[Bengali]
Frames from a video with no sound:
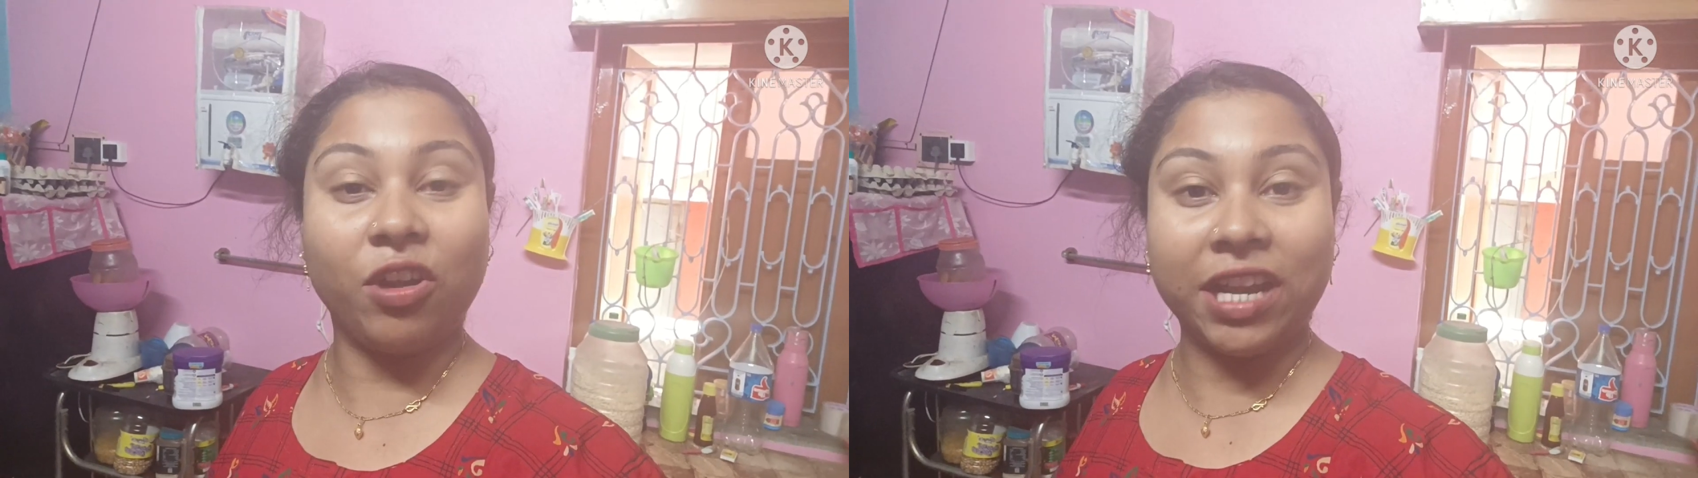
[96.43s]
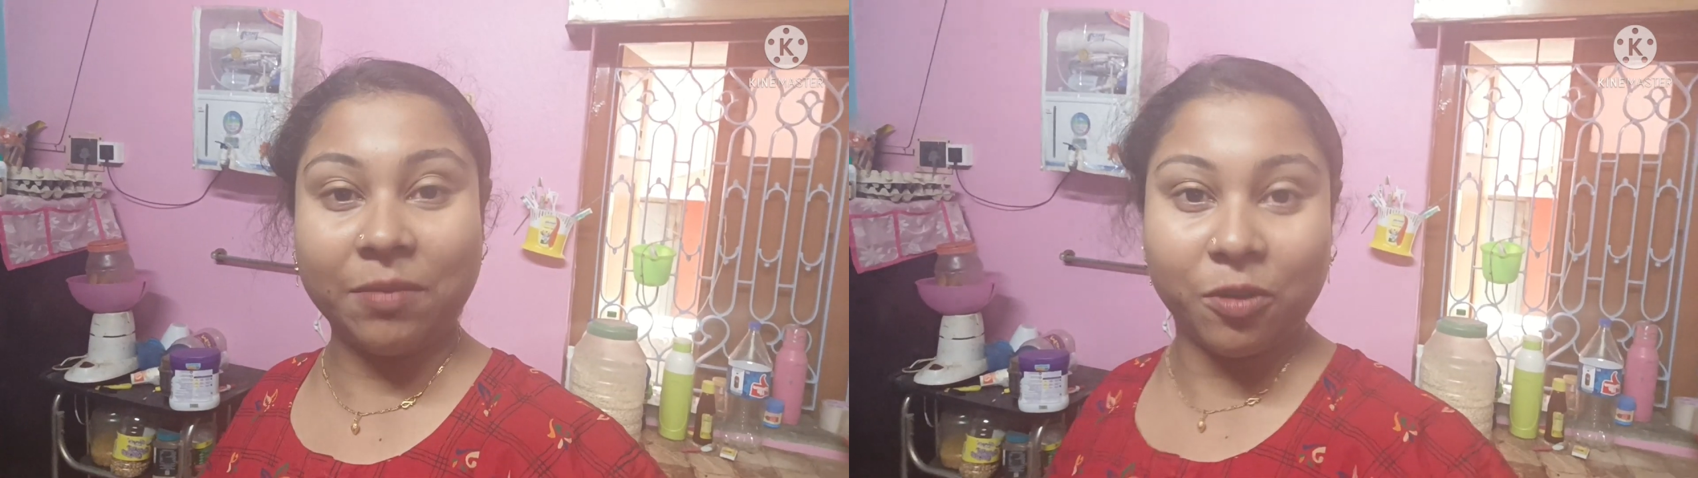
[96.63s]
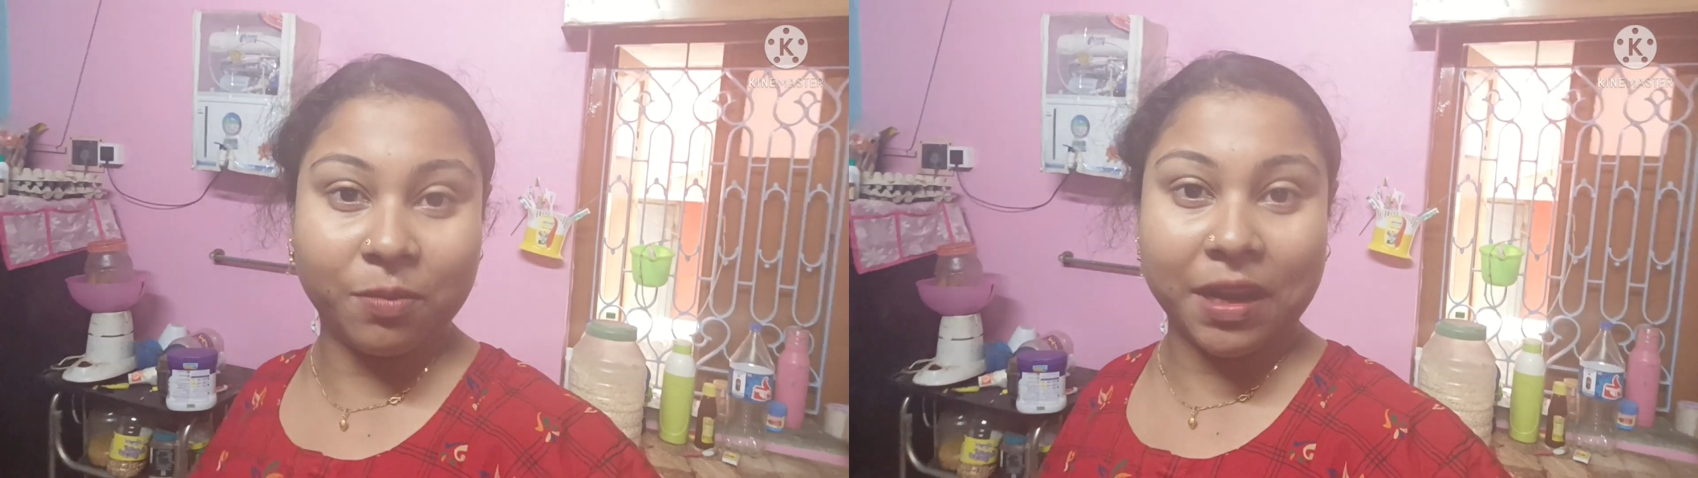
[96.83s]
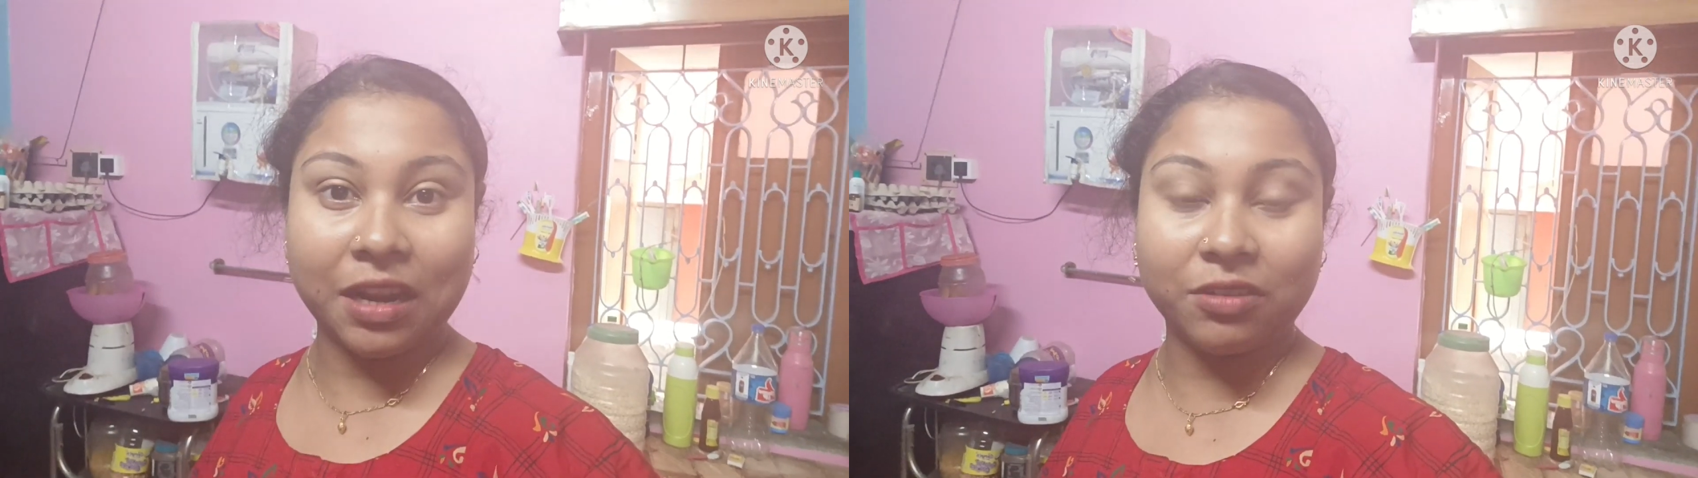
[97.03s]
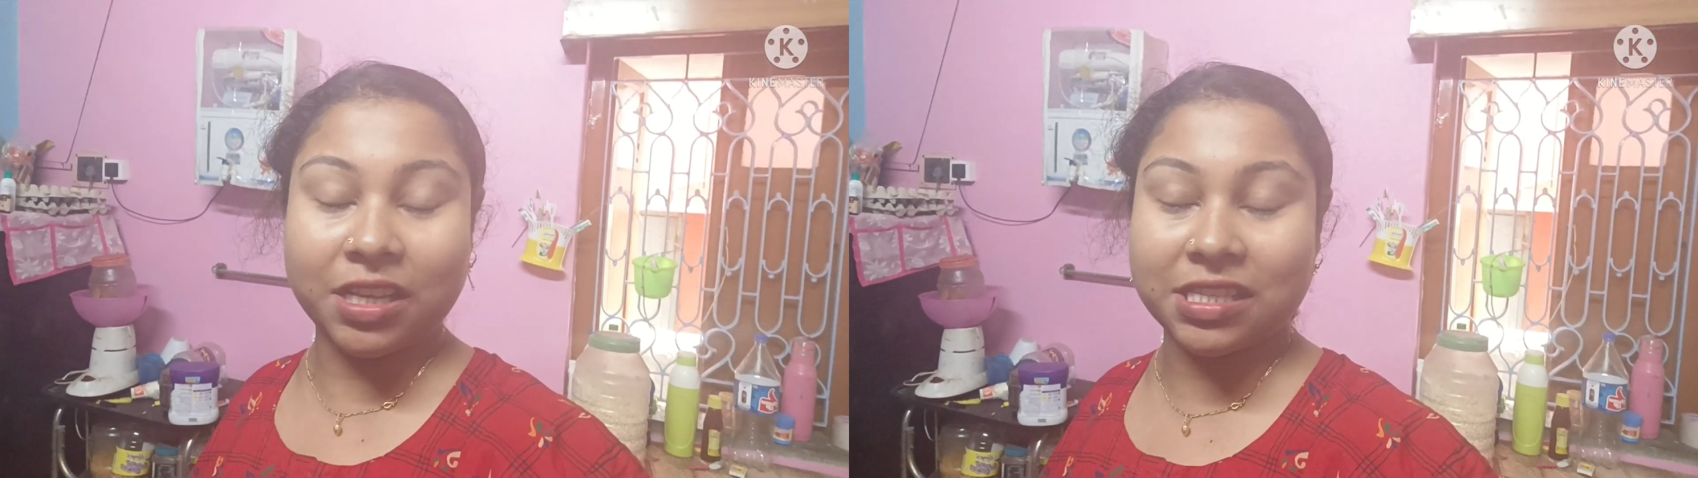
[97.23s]
অনেক
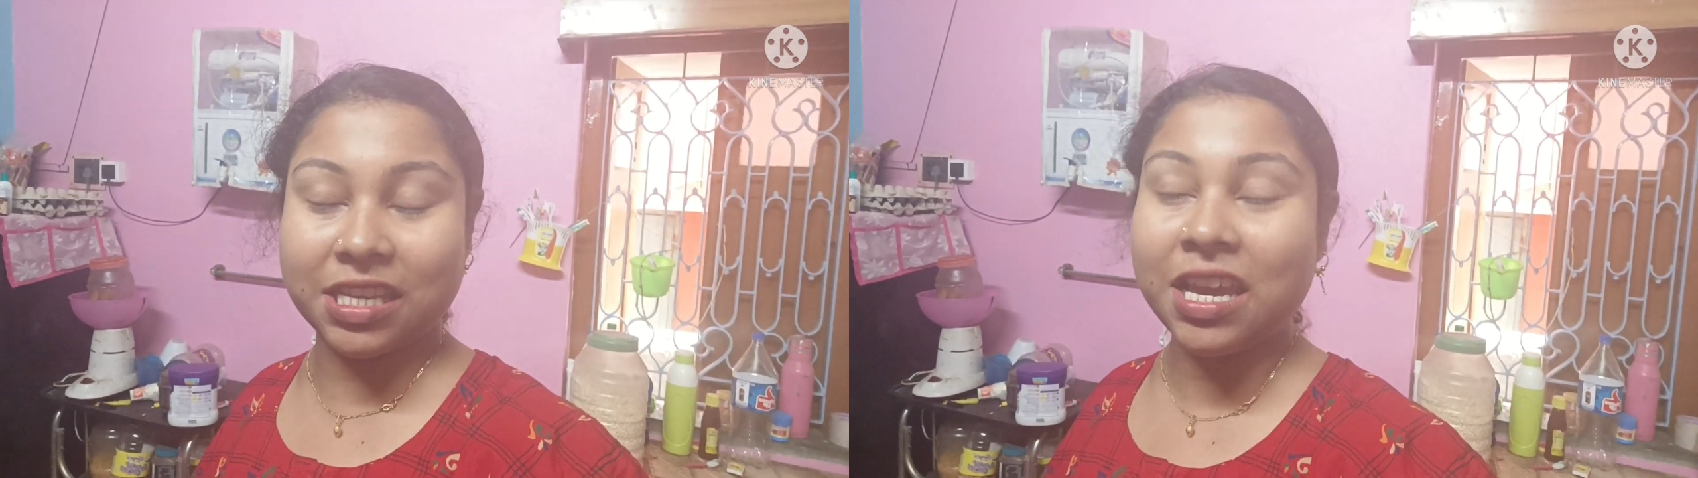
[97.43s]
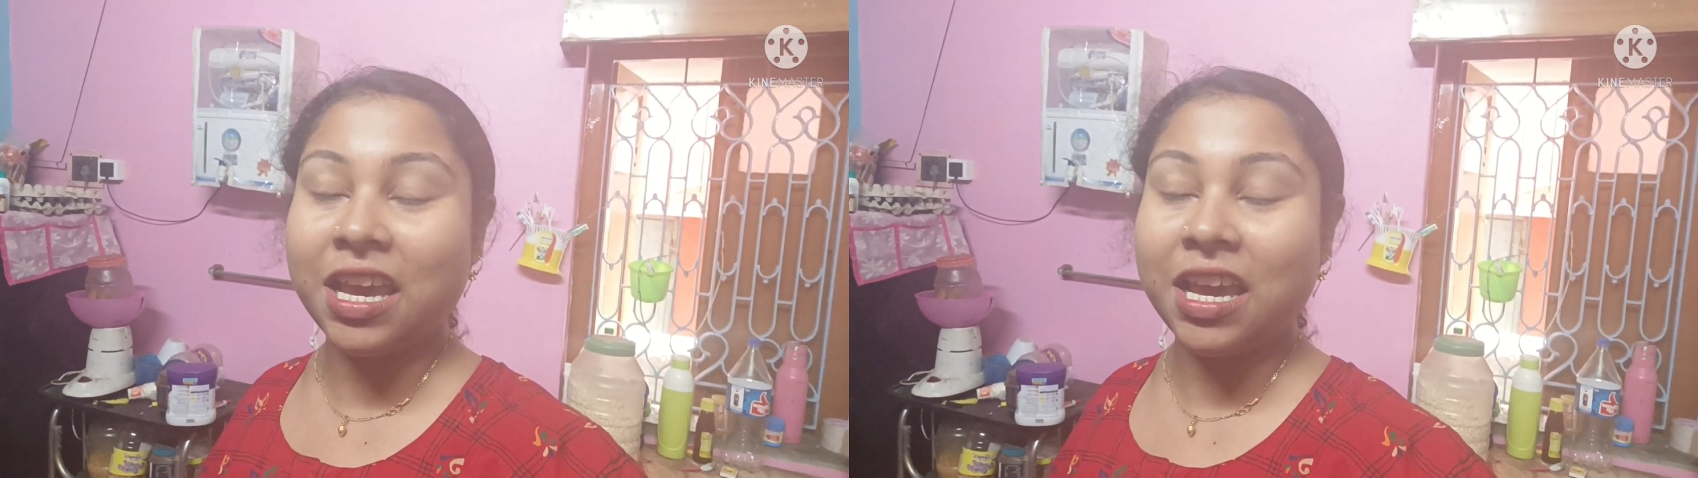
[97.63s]
ভোরবেলা উঠেছি